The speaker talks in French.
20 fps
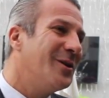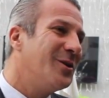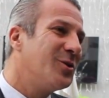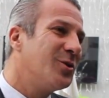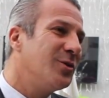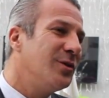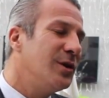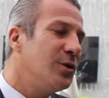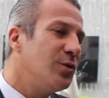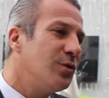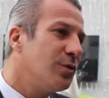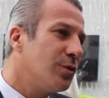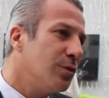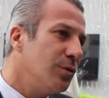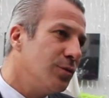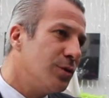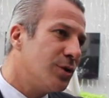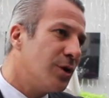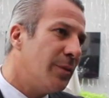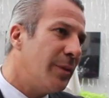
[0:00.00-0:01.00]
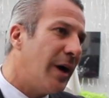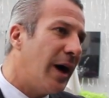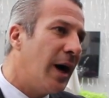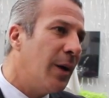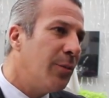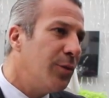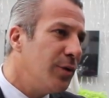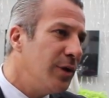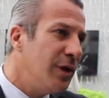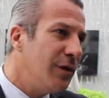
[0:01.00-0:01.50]
je dis juste que nous sommes
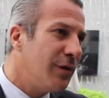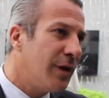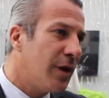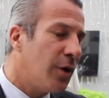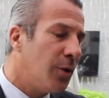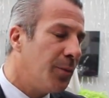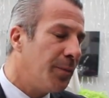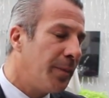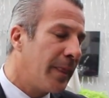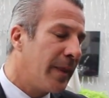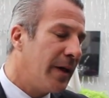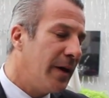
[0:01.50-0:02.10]
un peu différents.